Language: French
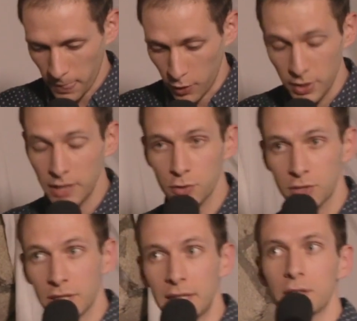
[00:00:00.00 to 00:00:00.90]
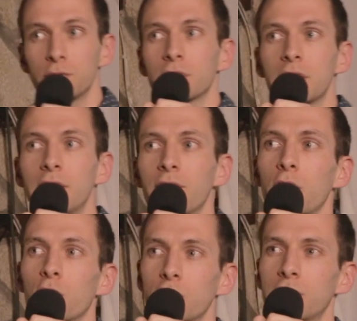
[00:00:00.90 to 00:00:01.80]
Une industrie. L'industrie qui va
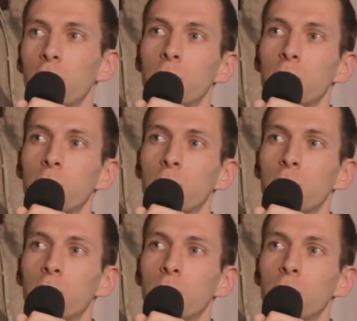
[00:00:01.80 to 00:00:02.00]
recruter le